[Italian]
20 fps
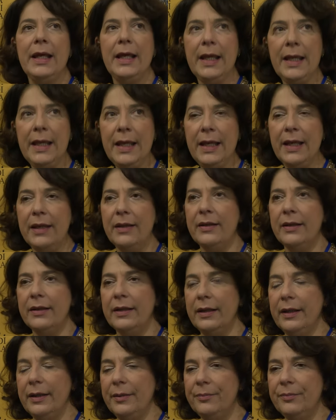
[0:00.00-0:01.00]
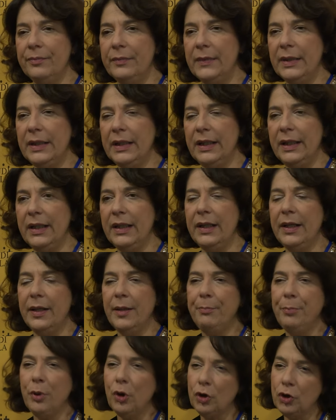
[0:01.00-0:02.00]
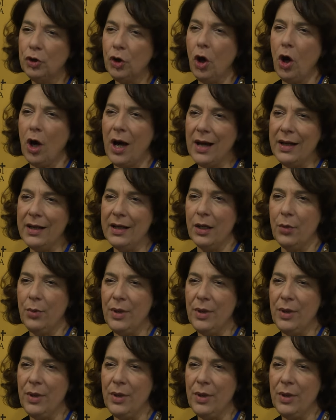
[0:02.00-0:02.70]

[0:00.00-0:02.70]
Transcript: E, ehm, portò anche